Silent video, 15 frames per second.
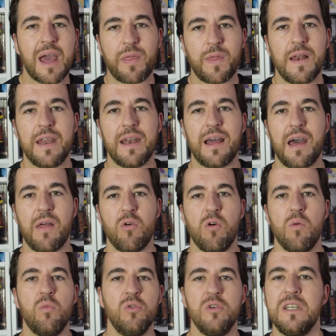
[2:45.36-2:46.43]

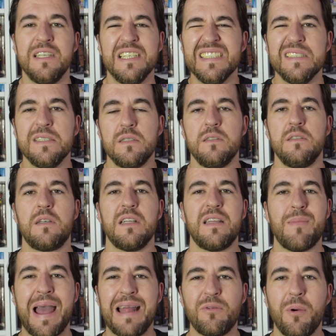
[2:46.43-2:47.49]
acelerado, muy... ¿qué
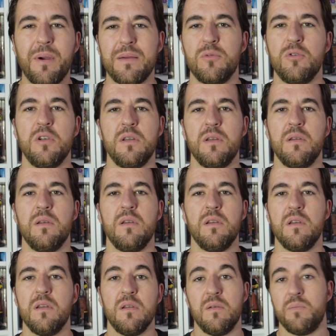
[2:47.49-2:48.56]
te mato, eh,
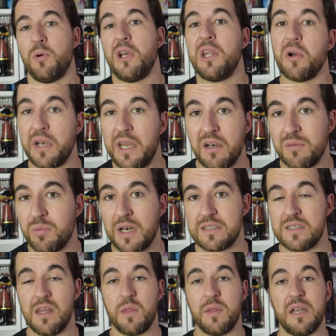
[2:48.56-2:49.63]
muy poligonero, por
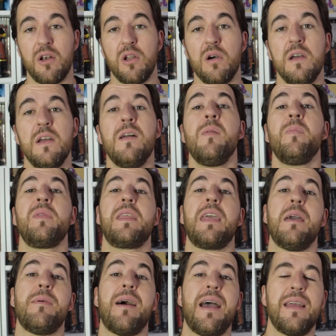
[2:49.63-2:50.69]
así decirlo
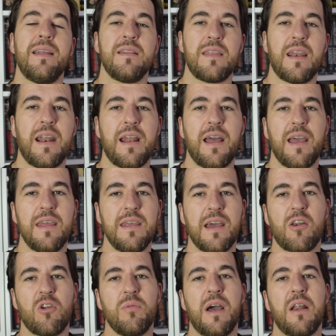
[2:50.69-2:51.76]
que va a entrar ahí
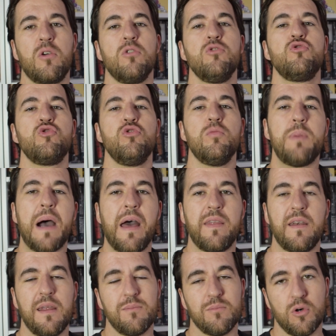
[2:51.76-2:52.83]
a robar con su
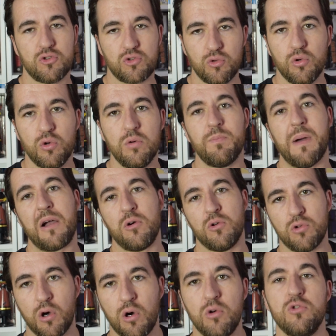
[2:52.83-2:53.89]
padre, Moscú,
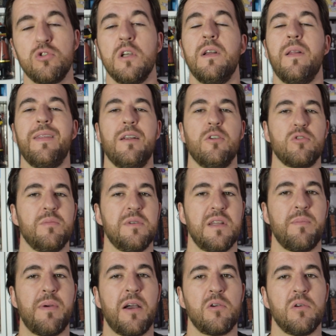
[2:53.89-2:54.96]
Paco Tous, de los hombres
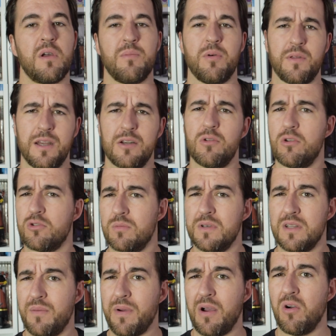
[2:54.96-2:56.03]
de Paco, que por cierto, los
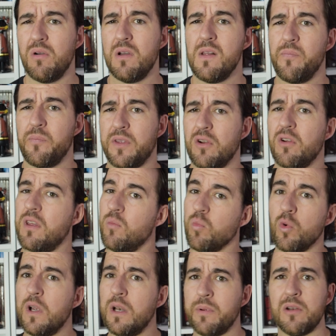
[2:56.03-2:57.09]
hombres de Paco creo que
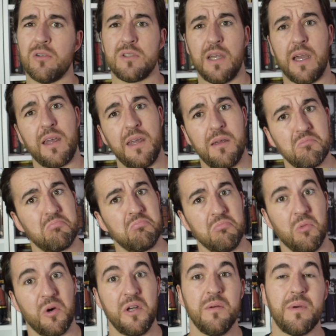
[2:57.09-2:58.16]
vuelven, o sea que,
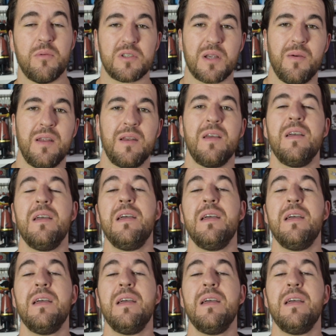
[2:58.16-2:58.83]
bueno, vamos a ver.